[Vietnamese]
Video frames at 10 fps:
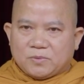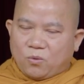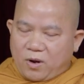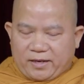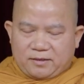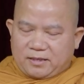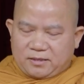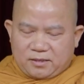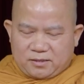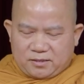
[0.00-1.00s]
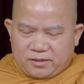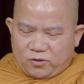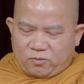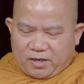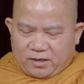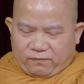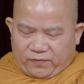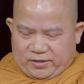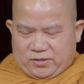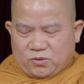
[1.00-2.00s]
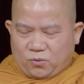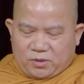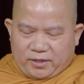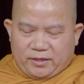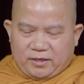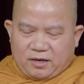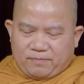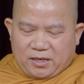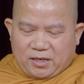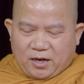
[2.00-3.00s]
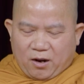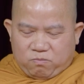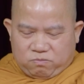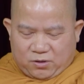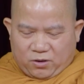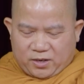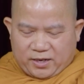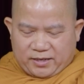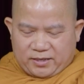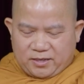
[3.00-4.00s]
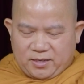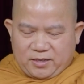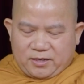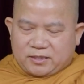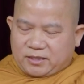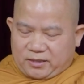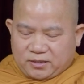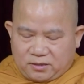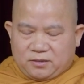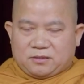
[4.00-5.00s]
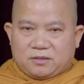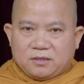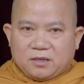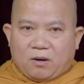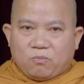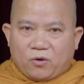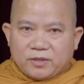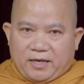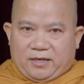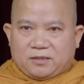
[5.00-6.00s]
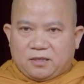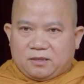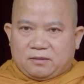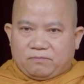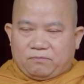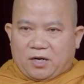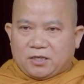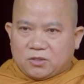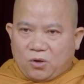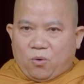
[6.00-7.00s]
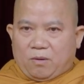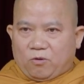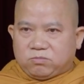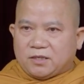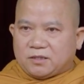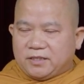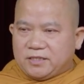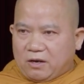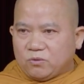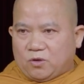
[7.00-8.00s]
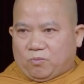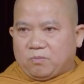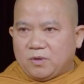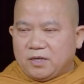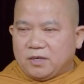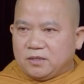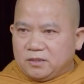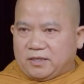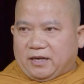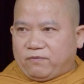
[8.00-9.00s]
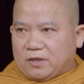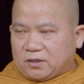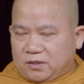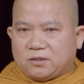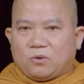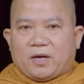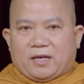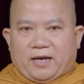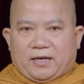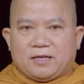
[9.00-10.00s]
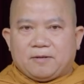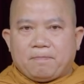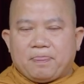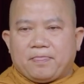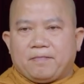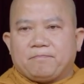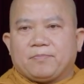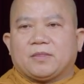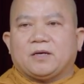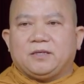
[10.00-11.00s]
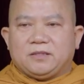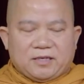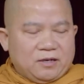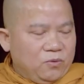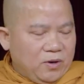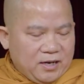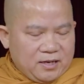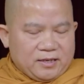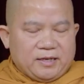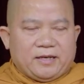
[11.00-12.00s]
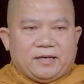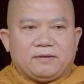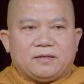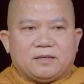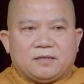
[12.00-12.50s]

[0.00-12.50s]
ngoài ra nếu mà các vị trụ trì đó không có cái cái sở trường không có nhận thức mà cái chùa mục đích để giáo dục hướng dẫn phật tử tu an lạc á thì chẳng qua là để